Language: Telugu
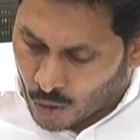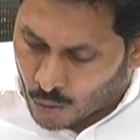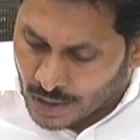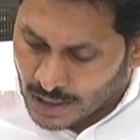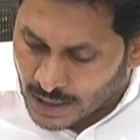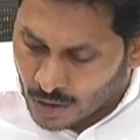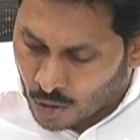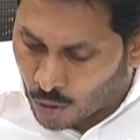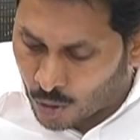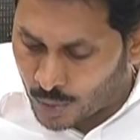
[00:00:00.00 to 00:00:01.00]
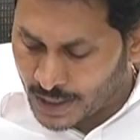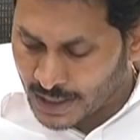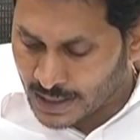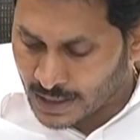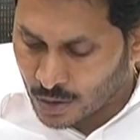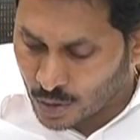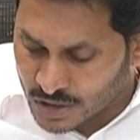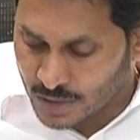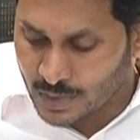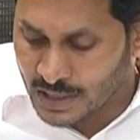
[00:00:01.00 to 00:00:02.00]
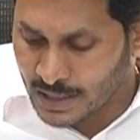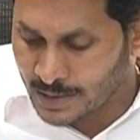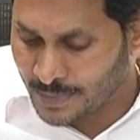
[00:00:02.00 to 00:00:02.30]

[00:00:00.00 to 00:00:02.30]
ఓన్లీ కోవిడ్ కోసమని